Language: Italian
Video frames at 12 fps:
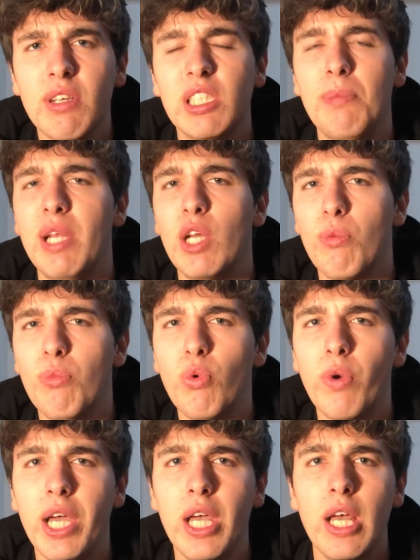sebbene
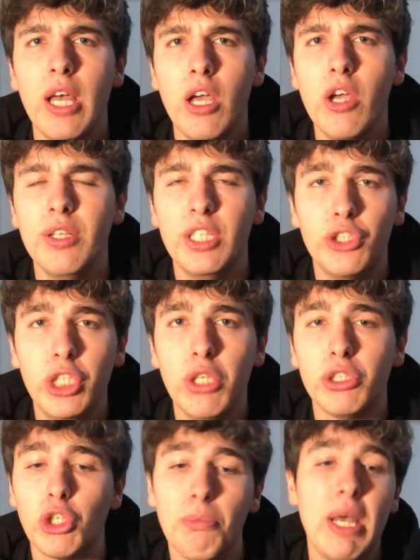comunque eh, De
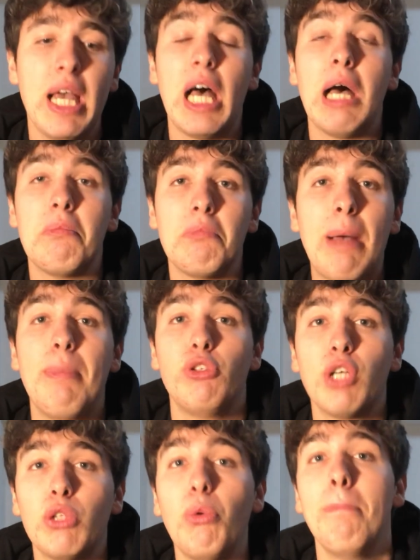Sciglio secondo me abbia
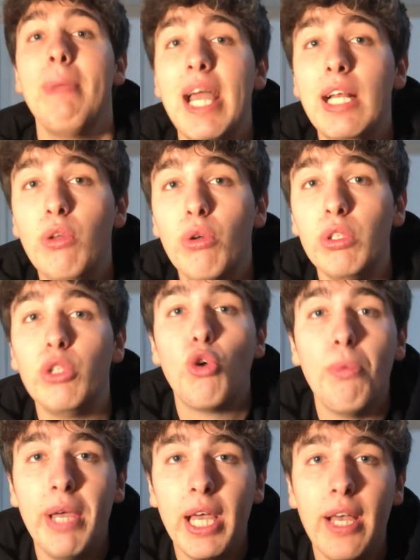giocato meglio di
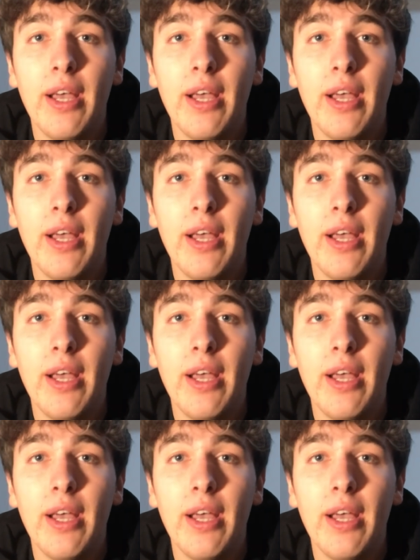come eh,